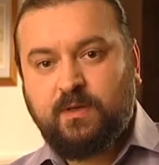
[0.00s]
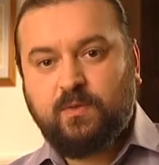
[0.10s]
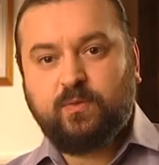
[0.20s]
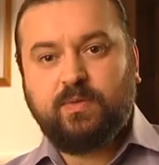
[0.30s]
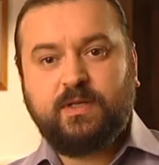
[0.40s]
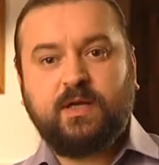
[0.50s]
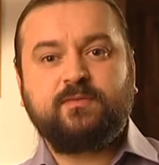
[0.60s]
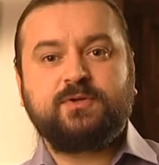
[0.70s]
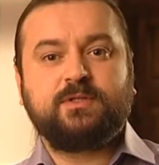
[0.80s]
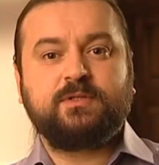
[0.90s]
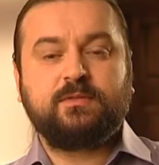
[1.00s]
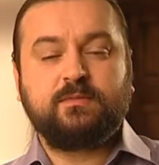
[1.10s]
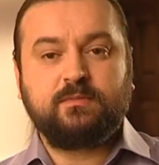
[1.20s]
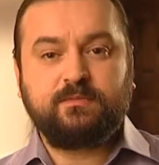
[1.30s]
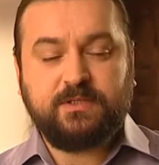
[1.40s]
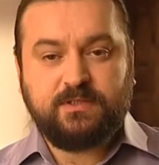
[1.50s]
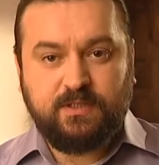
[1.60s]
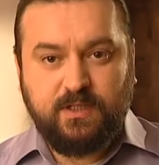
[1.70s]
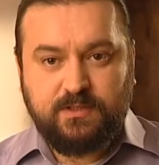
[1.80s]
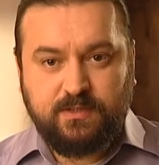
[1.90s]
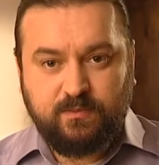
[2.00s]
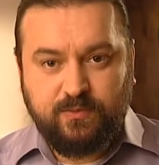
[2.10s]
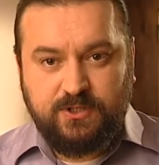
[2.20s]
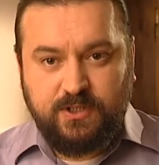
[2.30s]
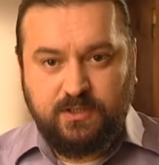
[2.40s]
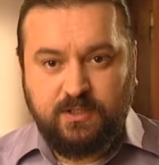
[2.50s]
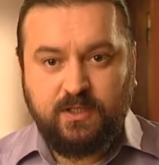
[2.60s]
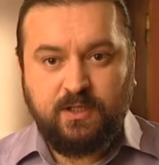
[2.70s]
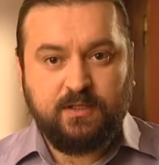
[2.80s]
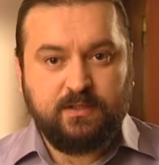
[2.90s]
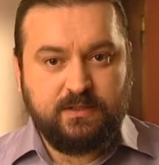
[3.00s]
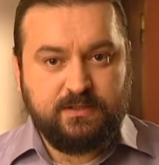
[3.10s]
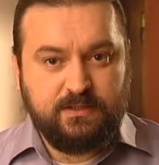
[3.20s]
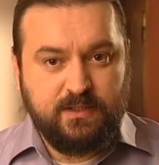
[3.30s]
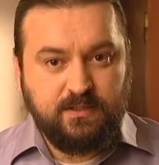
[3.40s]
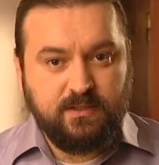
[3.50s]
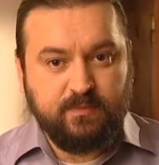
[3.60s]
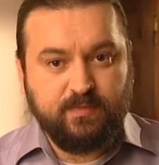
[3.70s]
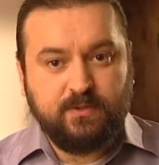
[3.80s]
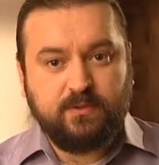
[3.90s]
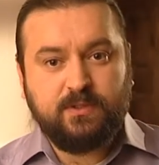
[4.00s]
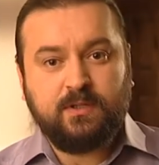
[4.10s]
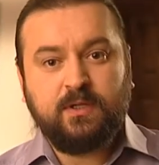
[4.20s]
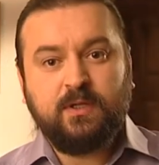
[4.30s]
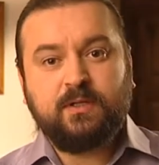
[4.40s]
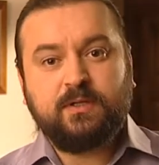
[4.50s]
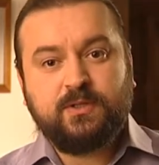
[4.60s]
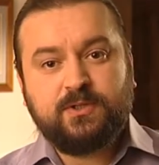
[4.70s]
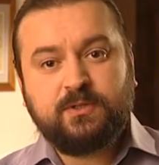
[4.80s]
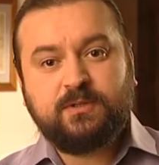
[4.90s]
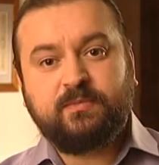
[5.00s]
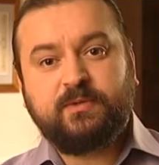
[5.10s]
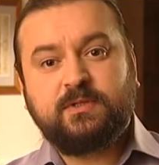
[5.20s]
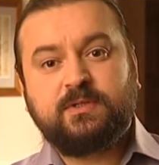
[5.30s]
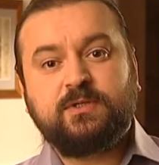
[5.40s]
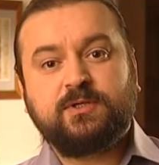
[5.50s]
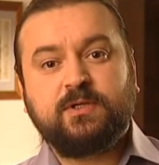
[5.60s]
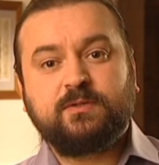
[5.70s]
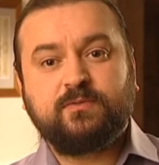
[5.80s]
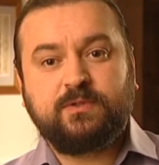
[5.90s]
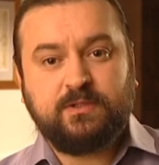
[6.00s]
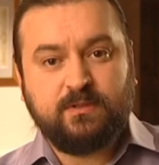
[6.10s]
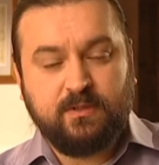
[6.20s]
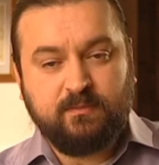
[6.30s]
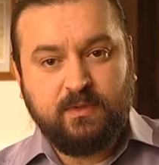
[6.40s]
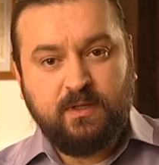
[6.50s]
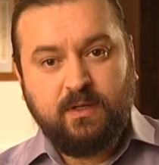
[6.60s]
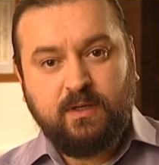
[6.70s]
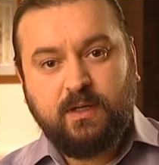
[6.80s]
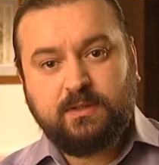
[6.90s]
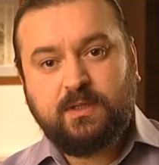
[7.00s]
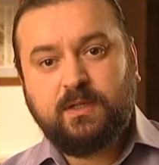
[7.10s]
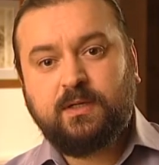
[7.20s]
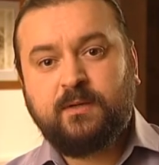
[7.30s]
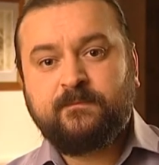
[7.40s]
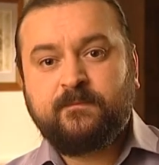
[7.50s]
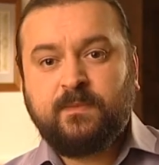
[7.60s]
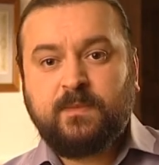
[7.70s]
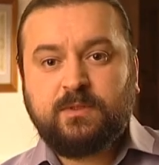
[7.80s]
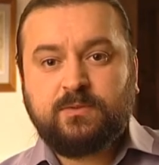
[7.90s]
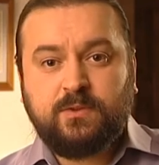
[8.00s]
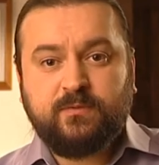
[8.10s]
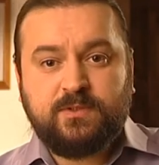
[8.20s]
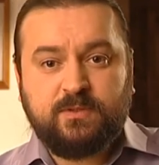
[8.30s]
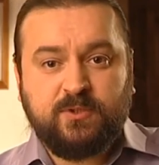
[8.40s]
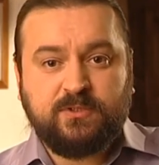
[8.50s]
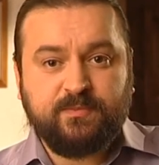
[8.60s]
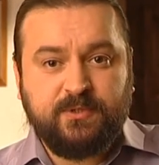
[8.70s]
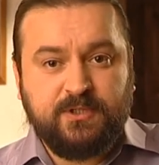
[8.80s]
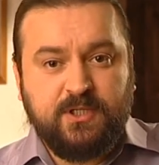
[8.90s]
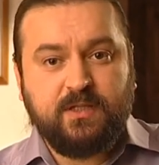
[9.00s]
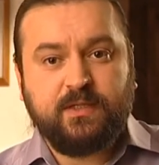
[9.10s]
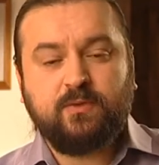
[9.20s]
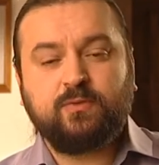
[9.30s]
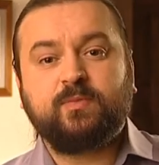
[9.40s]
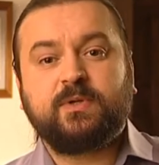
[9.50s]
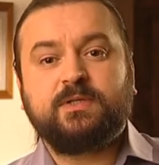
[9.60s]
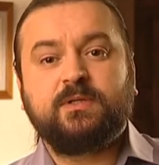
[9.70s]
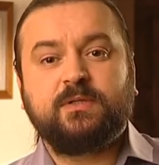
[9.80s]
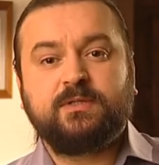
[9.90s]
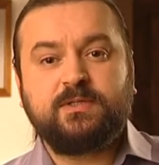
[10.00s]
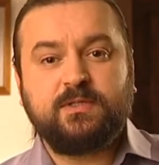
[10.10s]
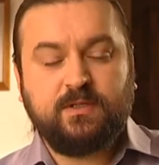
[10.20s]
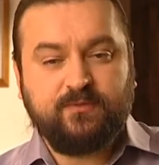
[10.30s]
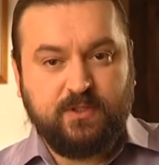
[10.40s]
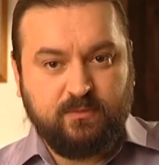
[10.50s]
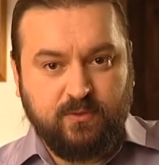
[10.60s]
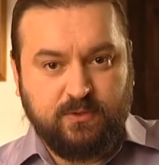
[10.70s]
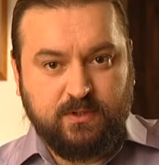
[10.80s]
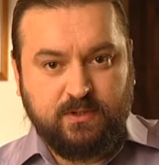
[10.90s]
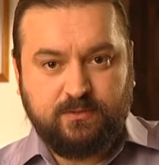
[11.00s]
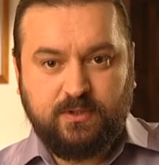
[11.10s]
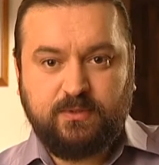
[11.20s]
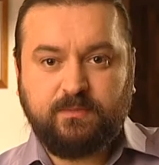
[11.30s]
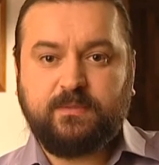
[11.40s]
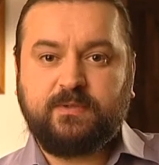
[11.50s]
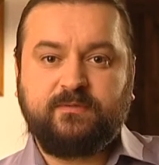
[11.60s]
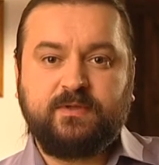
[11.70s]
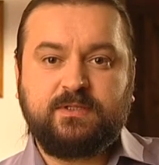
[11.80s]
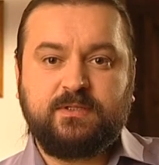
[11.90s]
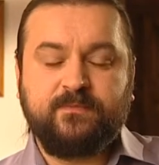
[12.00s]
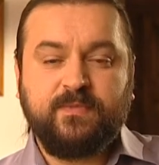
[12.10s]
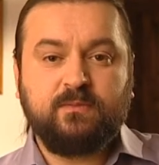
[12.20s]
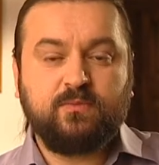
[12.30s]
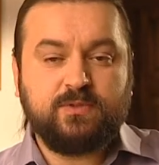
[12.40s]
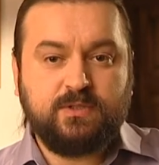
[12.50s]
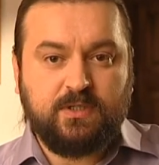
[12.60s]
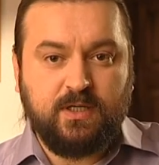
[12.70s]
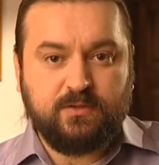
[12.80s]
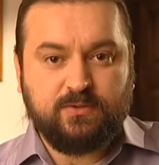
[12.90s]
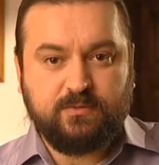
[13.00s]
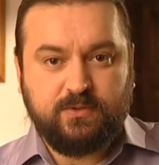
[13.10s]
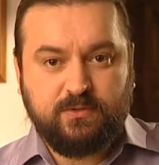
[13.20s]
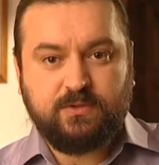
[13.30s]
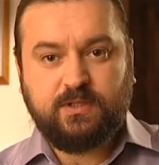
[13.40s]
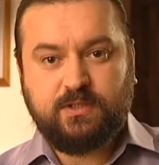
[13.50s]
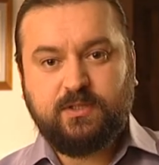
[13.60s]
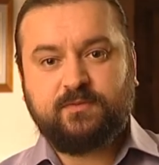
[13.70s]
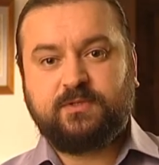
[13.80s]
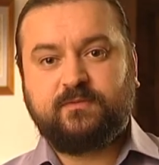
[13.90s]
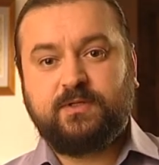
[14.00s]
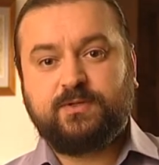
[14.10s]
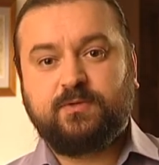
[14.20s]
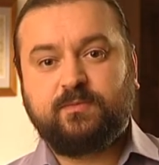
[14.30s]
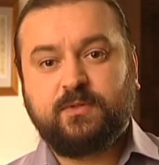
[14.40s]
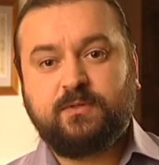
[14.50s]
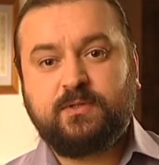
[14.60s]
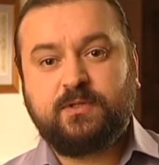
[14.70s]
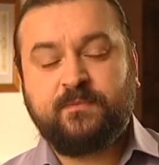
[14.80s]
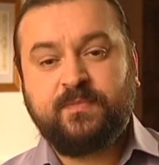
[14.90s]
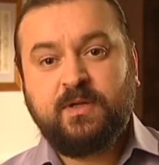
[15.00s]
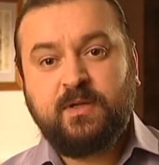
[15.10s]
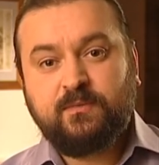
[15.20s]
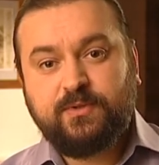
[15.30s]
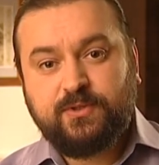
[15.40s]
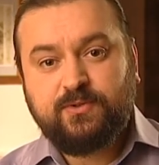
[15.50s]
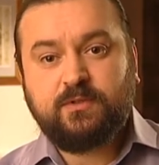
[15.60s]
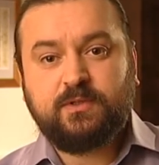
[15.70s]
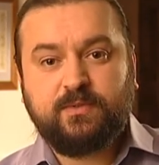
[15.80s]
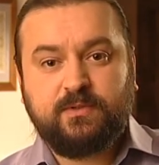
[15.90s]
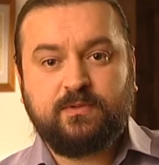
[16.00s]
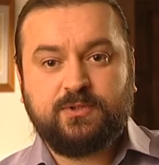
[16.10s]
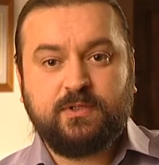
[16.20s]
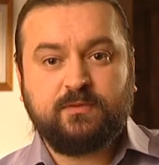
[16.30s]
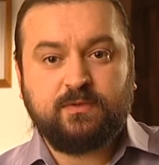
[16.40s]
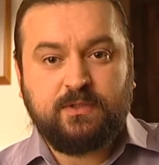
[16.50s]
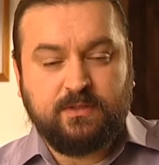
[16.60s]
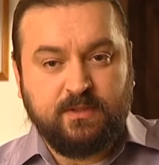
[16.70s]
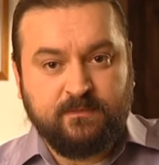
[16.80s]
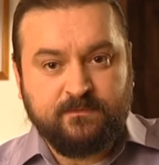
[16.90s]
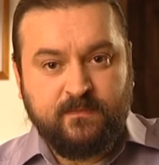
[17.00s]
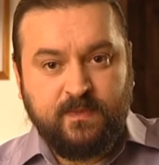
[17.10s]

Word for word: Убоявшись предстоящих мучений, христианин Аполлоний решился принести жертву идолам. Однако Совесть ему это запрещала, и он упросил язычника Филимона, который был по профессии музыкант, чтобы тот, одевшись в одежду Аполлония, пришел и принес жертву идолам.